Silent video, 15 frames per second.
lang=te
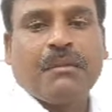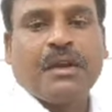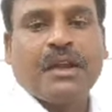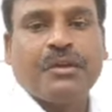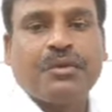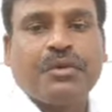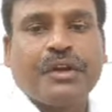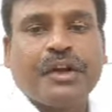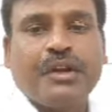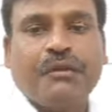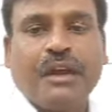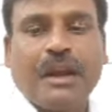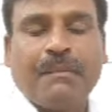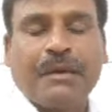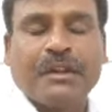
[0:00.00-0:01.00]
నమ్మలేదు రెండు
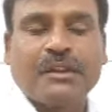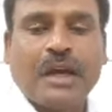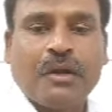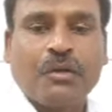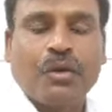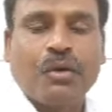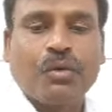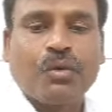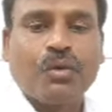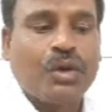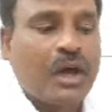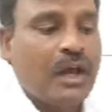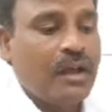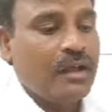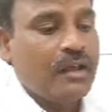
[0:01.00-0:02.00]
వేల పద్నాలుగులో
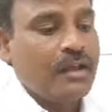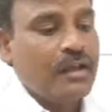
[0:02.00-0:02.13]
కూడా